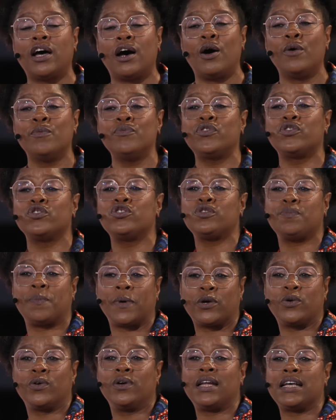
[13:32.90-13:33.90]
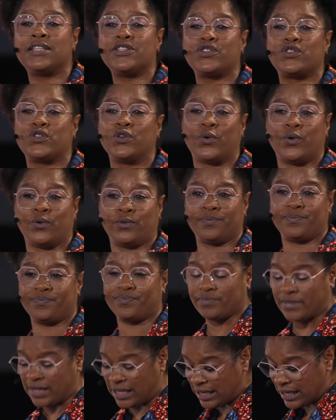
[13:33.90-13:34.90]
Raum zur Spekulation.
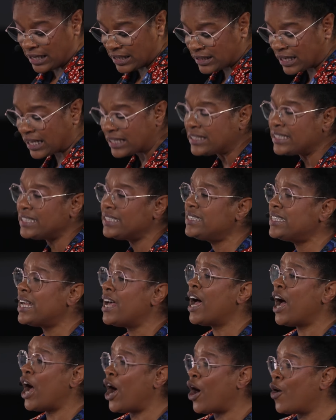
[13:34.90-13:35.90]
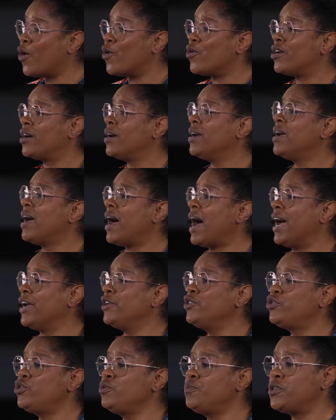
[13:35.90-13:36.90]
Das ist auch
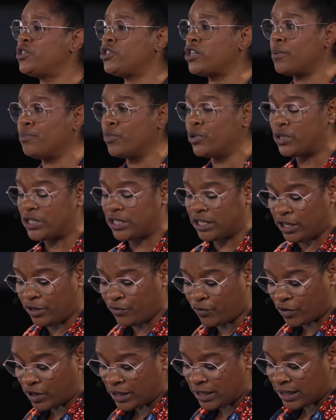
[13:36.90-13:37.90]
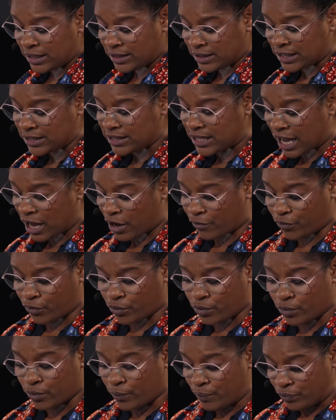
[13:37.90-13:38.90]
ein typischer Motiv des
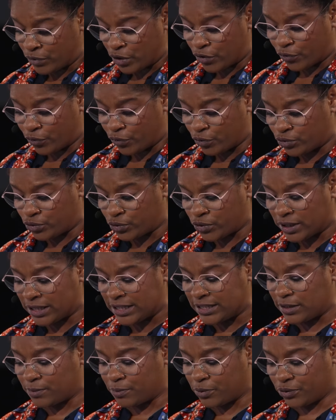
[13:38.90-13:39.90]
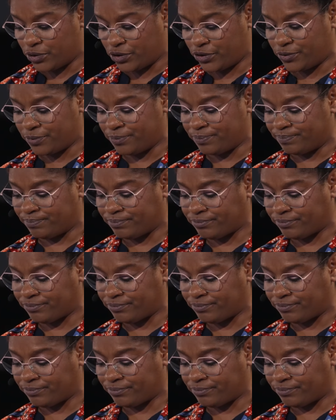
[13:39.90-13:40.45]
Afro- Futurismus.